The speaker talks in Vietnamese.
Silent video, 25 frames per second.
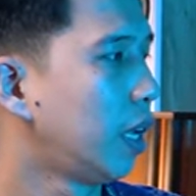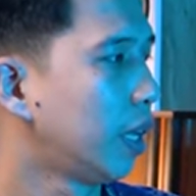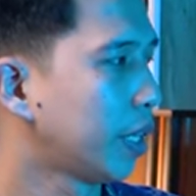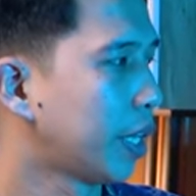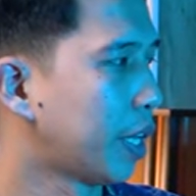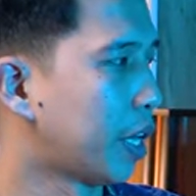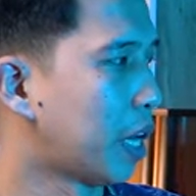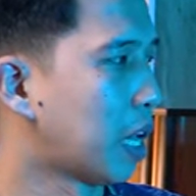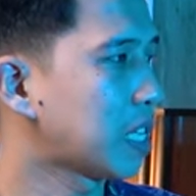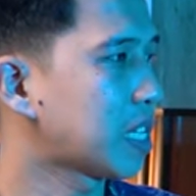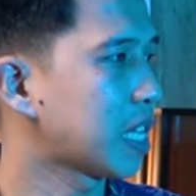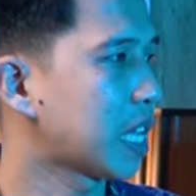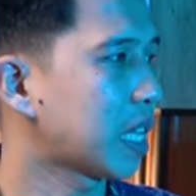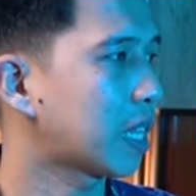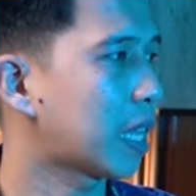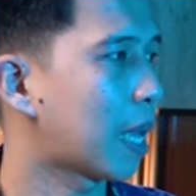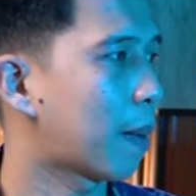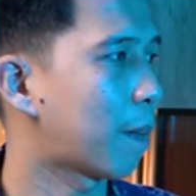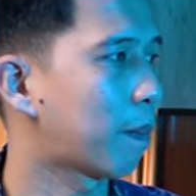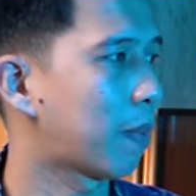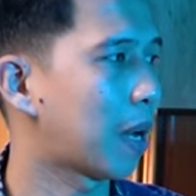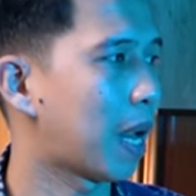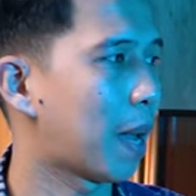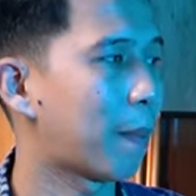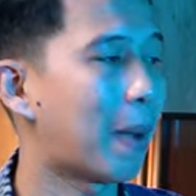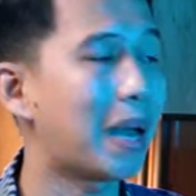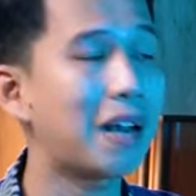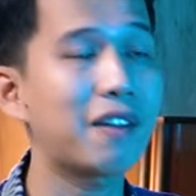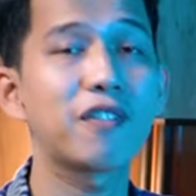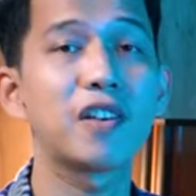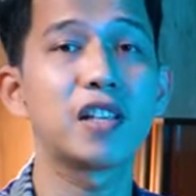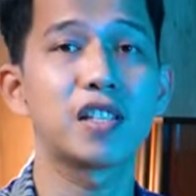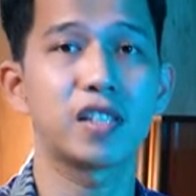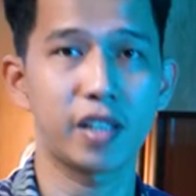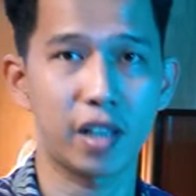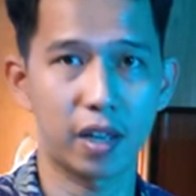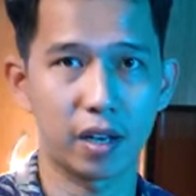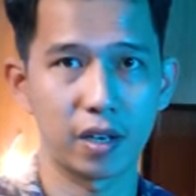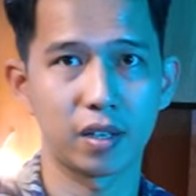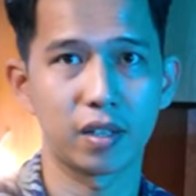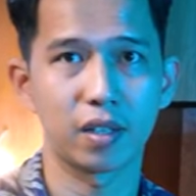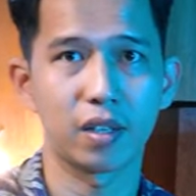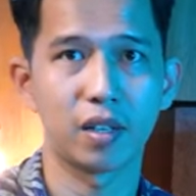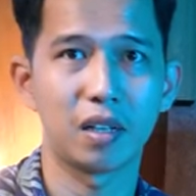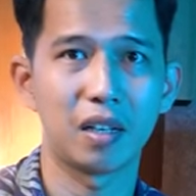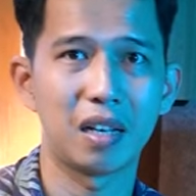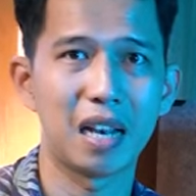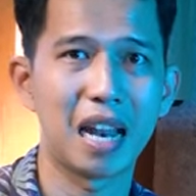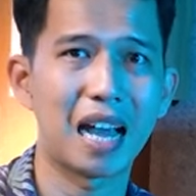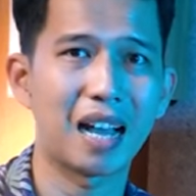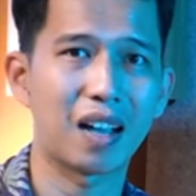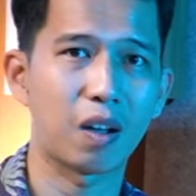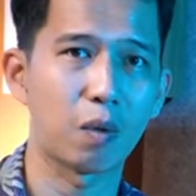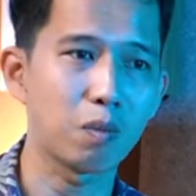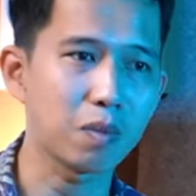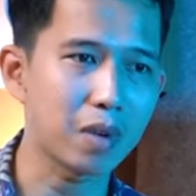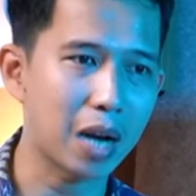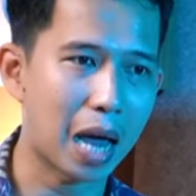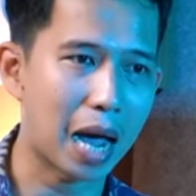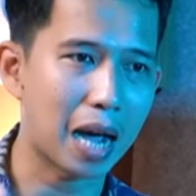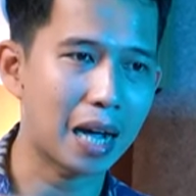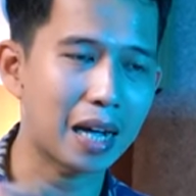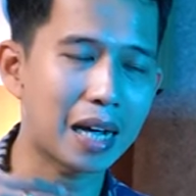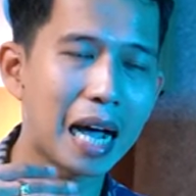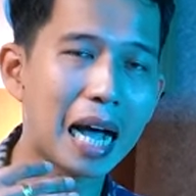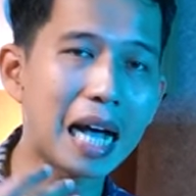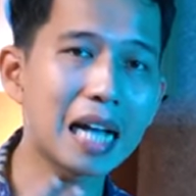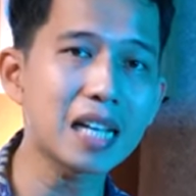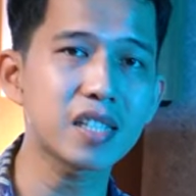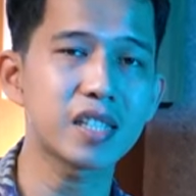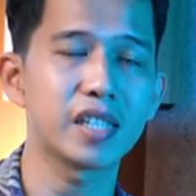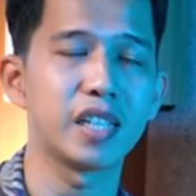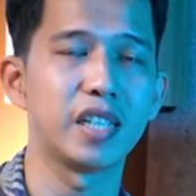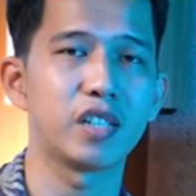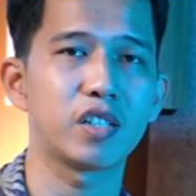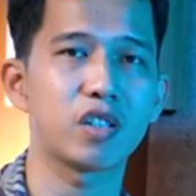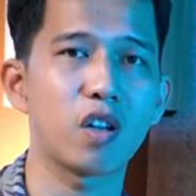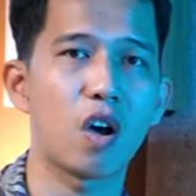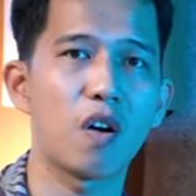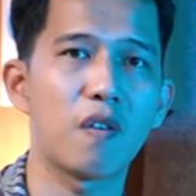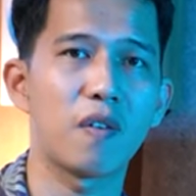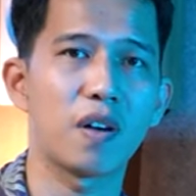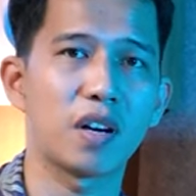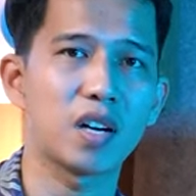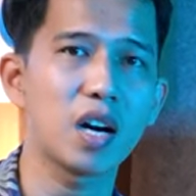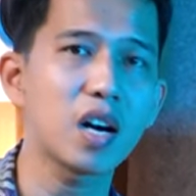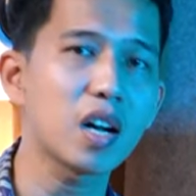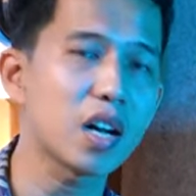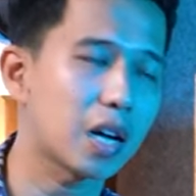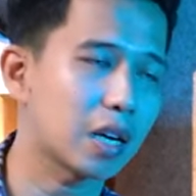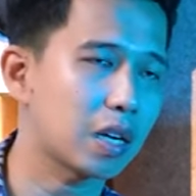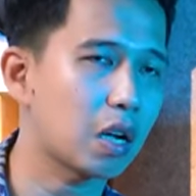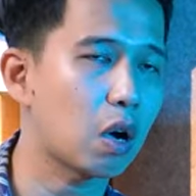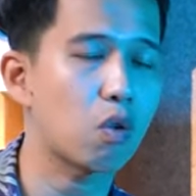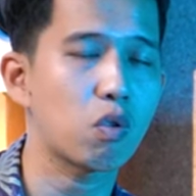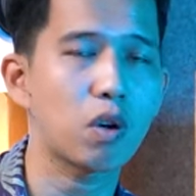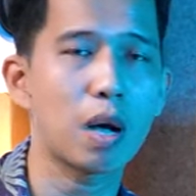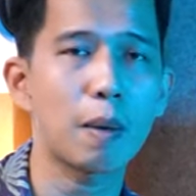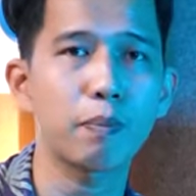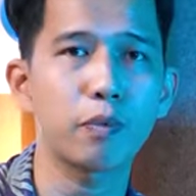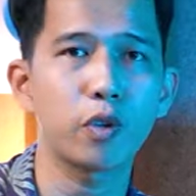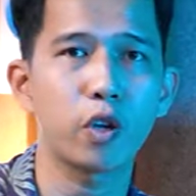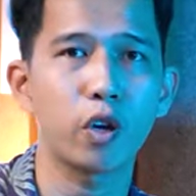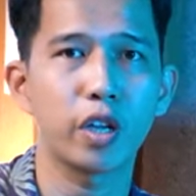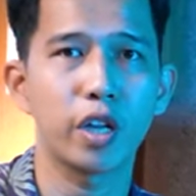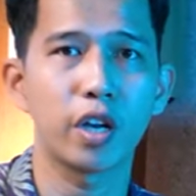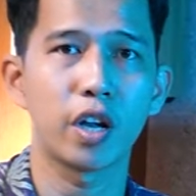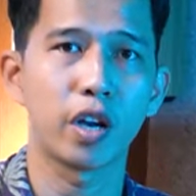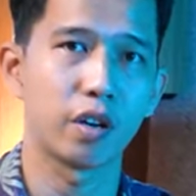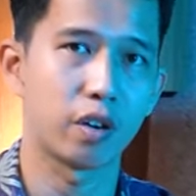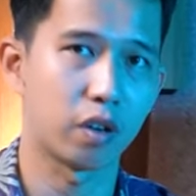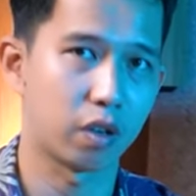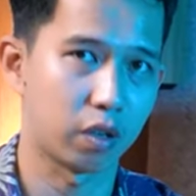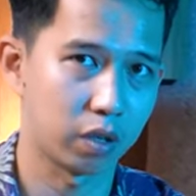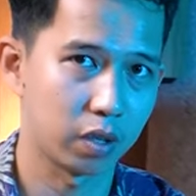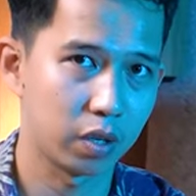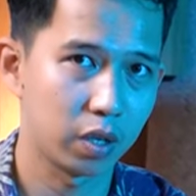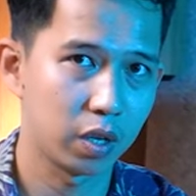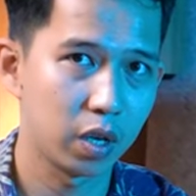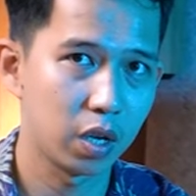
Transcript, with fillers: thì nó sẽ tầm là max vision là cũng đã khá xịn sò và rất là cao cấp cho gia đình rồi